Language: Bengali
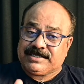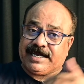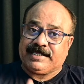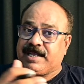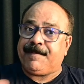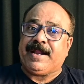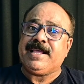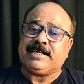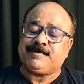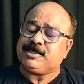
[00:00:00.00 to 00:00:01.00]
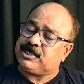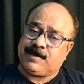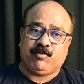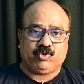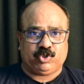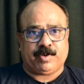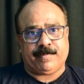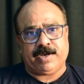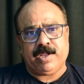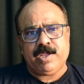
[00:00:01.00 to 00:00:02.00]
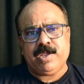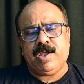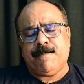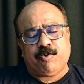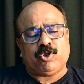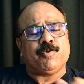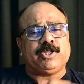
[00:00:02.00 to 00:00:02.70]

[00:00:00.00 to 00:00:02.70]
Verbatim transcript: সেখান থেকে বেরিয়ে আসবেন সেটা বুঝতে পারবেন প্রথম